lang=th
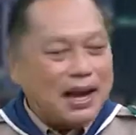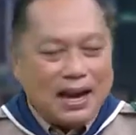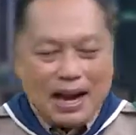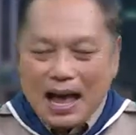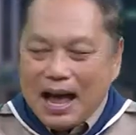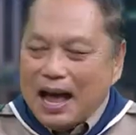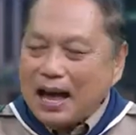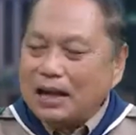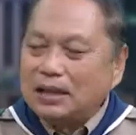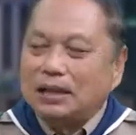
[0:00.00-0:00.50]
ไม่
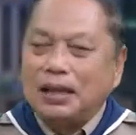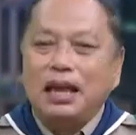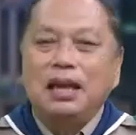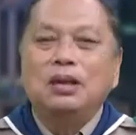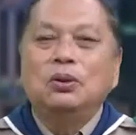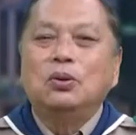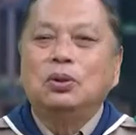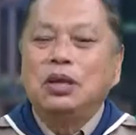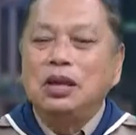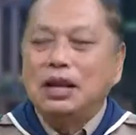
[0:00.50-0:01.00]
ได้ทิ้ง
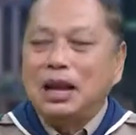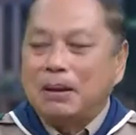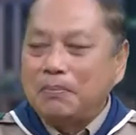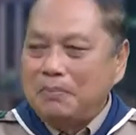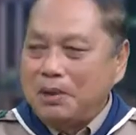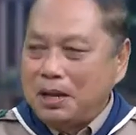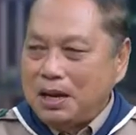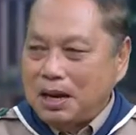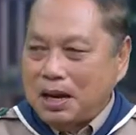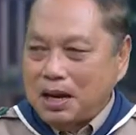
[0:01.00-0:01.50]
อยู่ที่
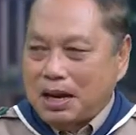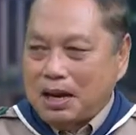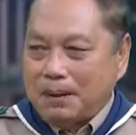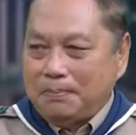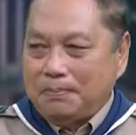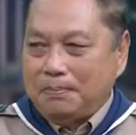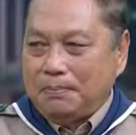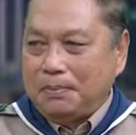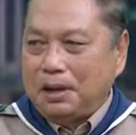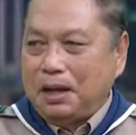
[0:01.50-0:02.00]
น้ำบินนี่แหละครั
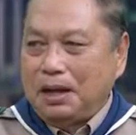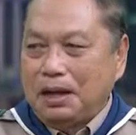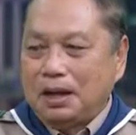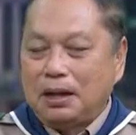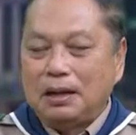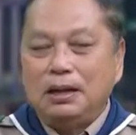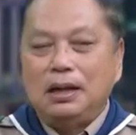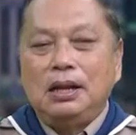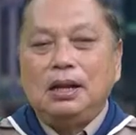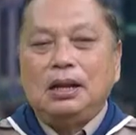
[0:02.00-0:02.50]
บ
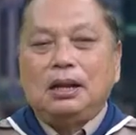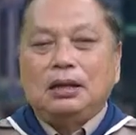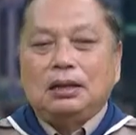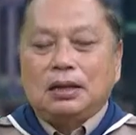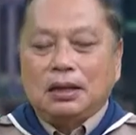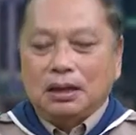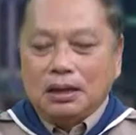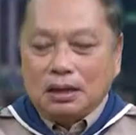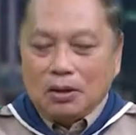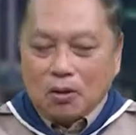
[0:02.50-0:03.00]

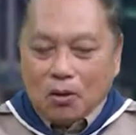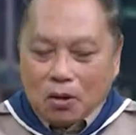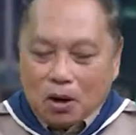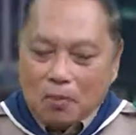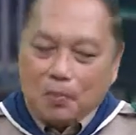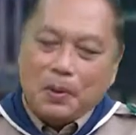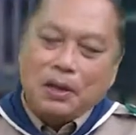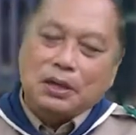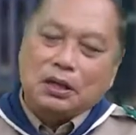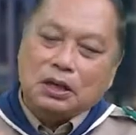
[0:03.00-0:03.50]
ถึงขน
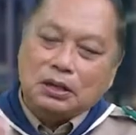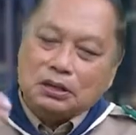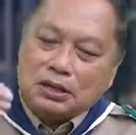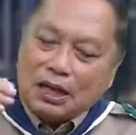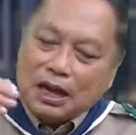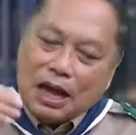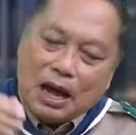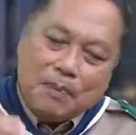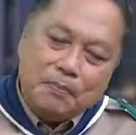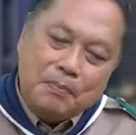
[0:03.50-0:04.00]
ไปถึงส
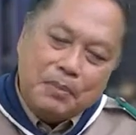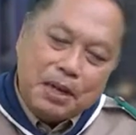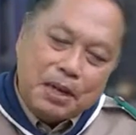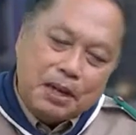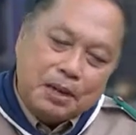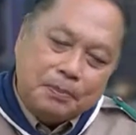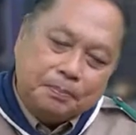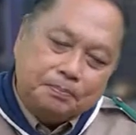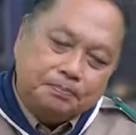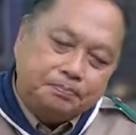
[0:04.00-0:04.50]
นามบิ
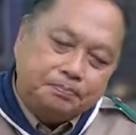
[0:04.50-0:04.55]
น